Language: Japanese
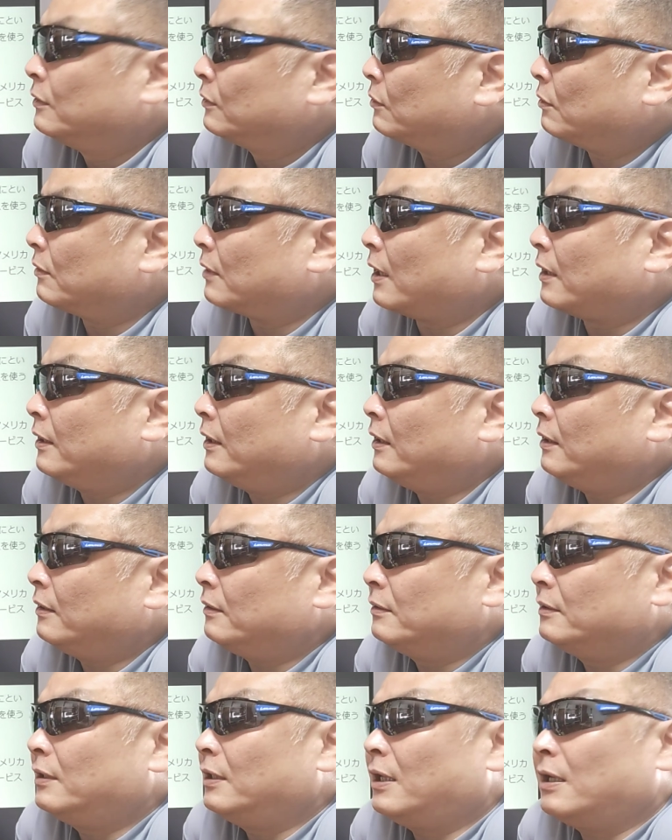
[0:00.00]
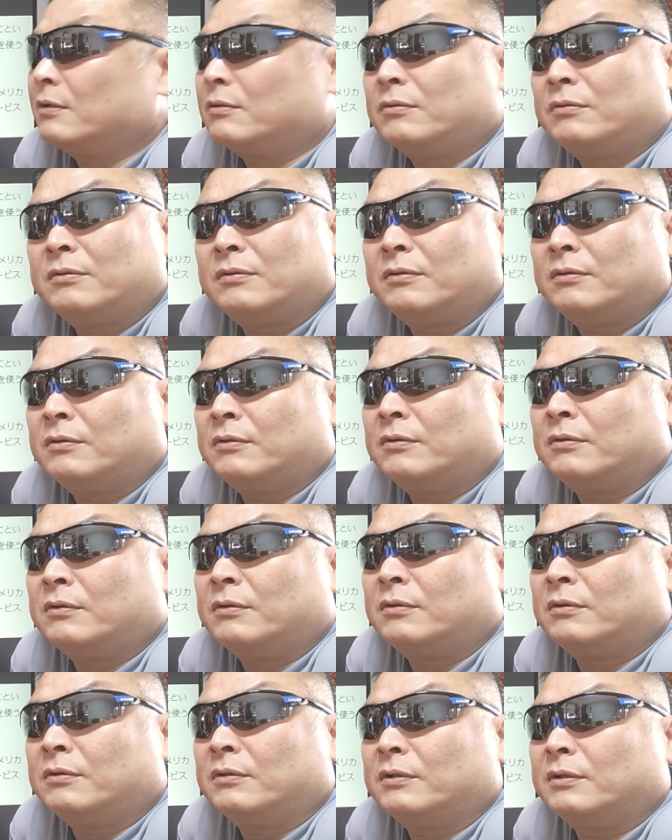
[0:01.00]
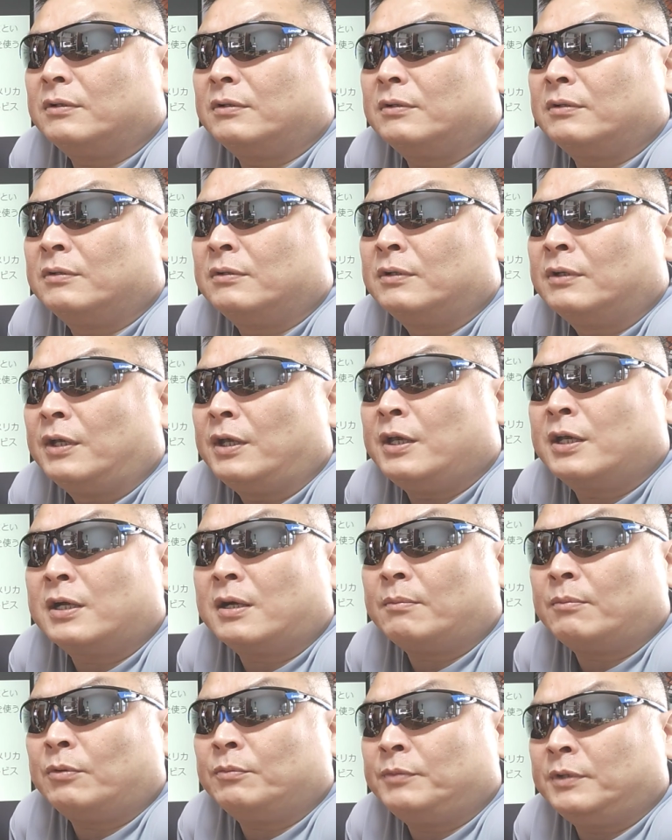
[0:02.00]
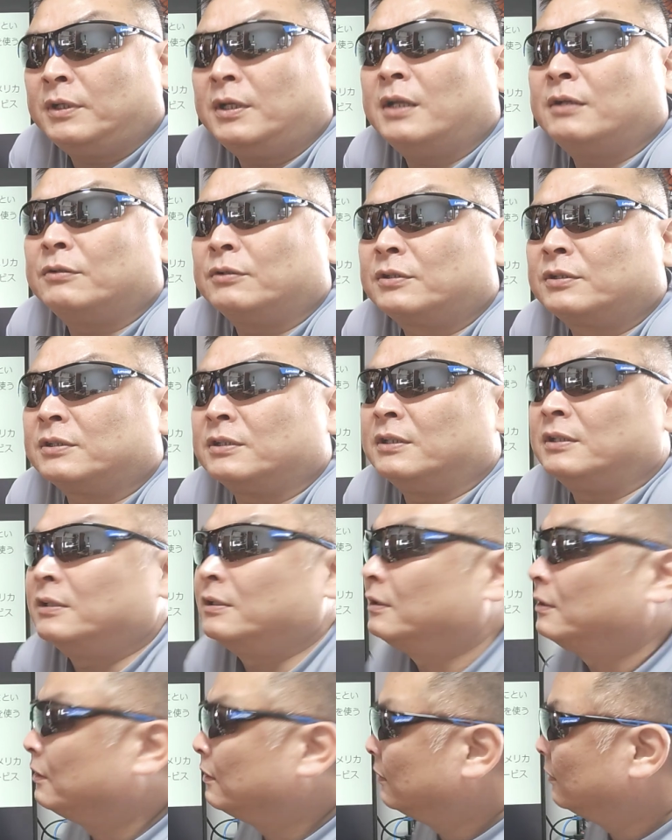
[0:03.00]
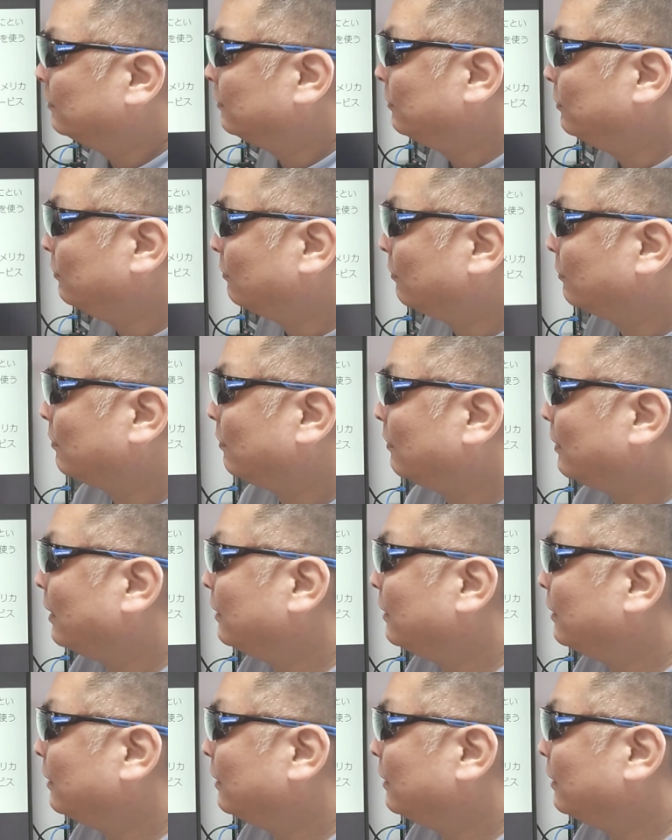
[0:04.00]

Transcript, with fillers: そうだね。で、あのー映画も見れるし言うこと